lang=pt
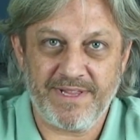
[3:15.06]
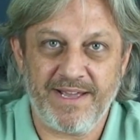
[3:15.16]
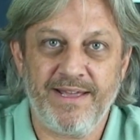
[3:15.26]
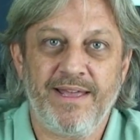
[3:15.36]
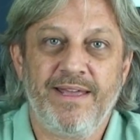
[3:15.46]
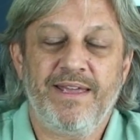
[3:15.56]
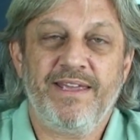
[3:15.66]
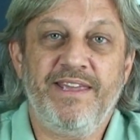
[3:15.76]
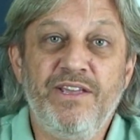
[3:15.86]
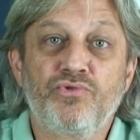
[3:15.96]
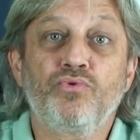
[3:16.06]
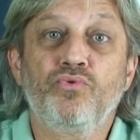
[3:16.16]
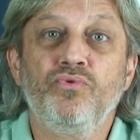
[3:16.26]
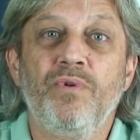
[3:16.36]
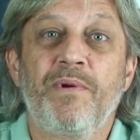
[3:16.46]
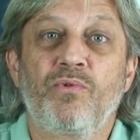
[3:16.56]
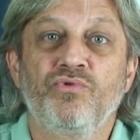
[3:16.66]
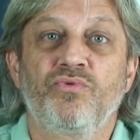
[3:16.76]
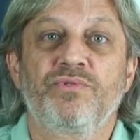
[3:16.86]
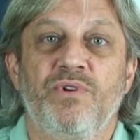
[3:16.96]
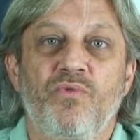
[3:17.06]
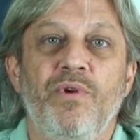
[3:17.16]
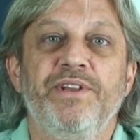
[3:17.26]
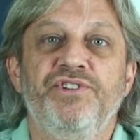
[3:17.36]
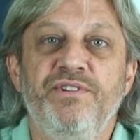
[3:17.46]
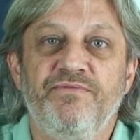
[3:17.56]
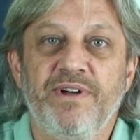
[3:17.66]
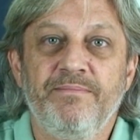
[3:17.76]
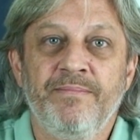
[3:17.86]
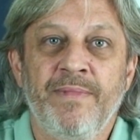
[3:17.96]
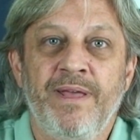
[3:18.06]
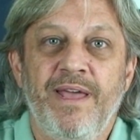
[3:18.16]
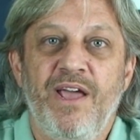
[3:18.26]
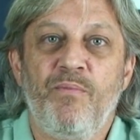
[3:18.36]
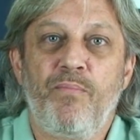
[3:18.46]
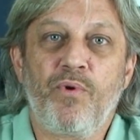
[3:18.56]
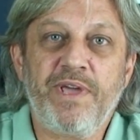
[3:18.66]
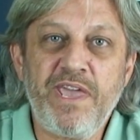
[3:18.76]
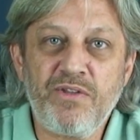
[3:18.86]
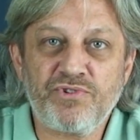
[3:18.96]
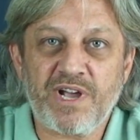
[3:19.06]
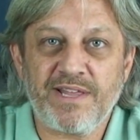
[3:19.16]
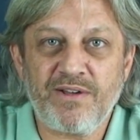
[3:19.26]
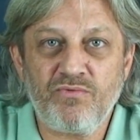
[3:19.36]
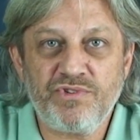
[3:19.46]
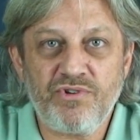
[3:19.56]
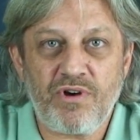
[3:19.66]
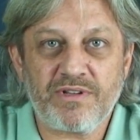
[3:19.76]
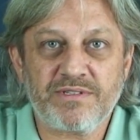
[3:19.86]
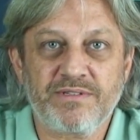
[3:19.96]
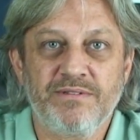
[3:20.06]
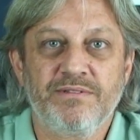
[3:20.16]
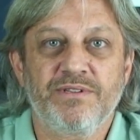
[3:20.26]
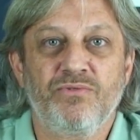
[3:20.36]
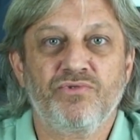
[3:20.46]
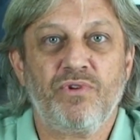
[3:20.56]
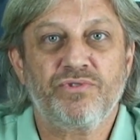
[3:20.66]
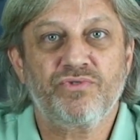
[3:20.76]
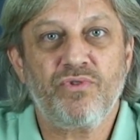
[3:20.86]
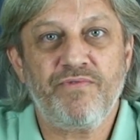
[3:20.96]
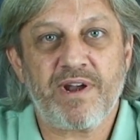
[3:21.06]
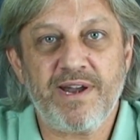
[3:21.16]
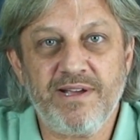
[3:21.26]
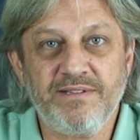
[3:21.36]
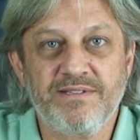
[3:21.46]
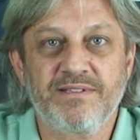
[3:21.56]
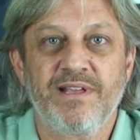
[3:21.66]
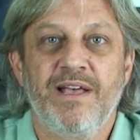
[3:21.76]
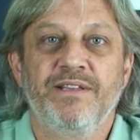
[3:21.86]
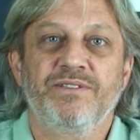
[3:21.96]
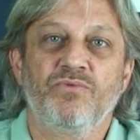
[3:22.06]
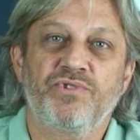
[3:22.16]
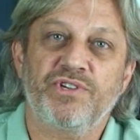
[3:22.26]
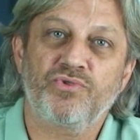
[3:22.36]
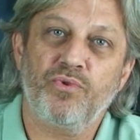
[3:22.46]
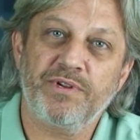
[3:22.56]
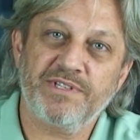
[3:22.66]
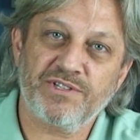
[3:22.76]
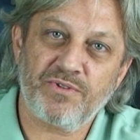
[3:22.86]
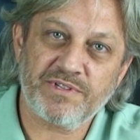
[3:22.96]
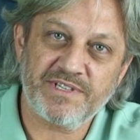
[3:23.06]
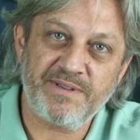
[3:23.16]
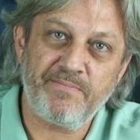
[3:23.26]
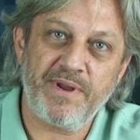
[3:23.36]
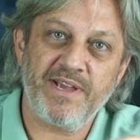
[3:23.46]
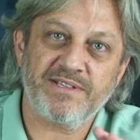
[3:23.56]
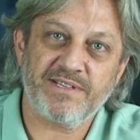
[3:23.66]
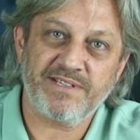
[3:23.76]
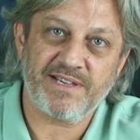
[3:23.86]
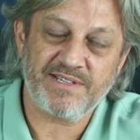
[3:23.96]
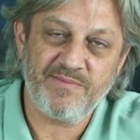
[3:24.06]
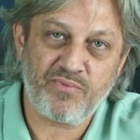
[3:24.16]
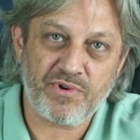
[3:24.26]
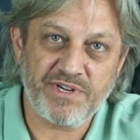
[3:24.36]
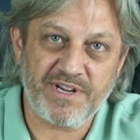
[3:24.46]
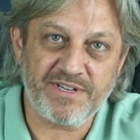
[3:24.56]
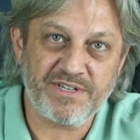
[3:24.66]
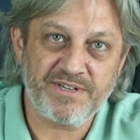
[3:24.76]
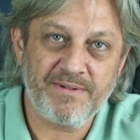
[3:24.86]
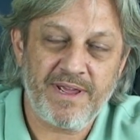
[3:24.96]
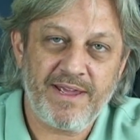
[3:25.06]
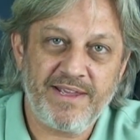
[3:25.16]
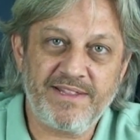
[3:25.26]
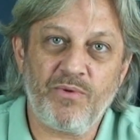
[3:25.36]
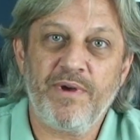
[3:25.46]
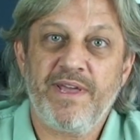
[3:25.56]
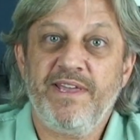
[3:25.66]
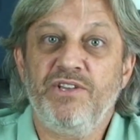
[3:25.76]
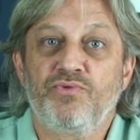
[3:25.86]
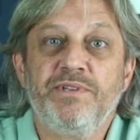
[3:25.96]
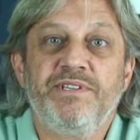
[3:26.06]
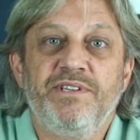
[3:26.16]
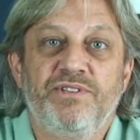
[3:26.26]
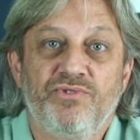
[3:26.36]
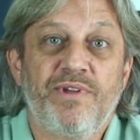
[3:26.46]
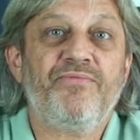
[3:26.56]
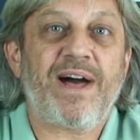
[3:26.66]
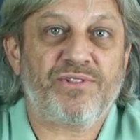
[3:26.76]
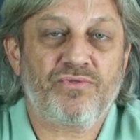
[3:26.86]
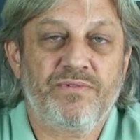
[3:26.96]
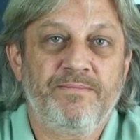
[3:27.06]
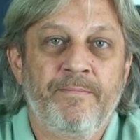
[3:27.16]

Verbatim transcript: Né? E isso tudo é uma construção coletiva. É um pouquinho de cada um de nós, são os nossos governantes, são os gestores das nossas empresas e assim por diante. Então, isso existe, isso é fato.